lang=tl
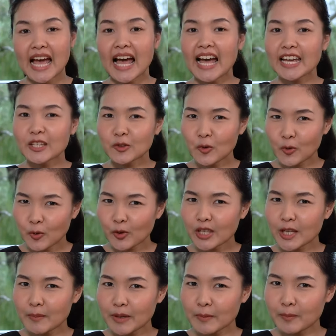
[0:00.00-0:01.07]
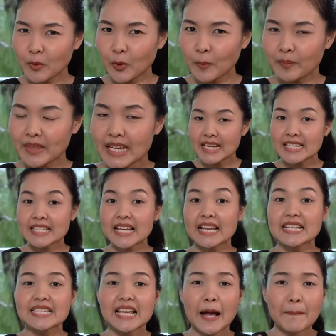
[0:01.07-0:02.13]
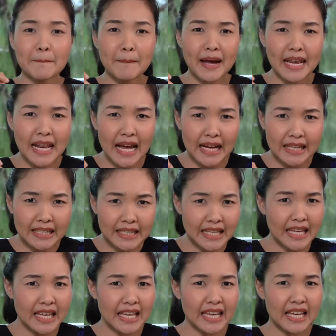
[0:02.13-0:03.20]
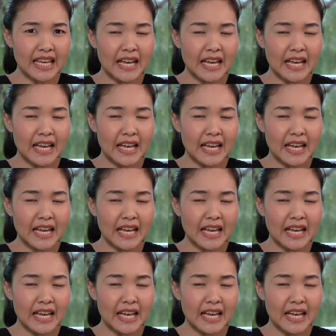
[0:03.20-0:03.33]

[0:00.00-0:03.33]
ay tungkol naman po sa isang malaki,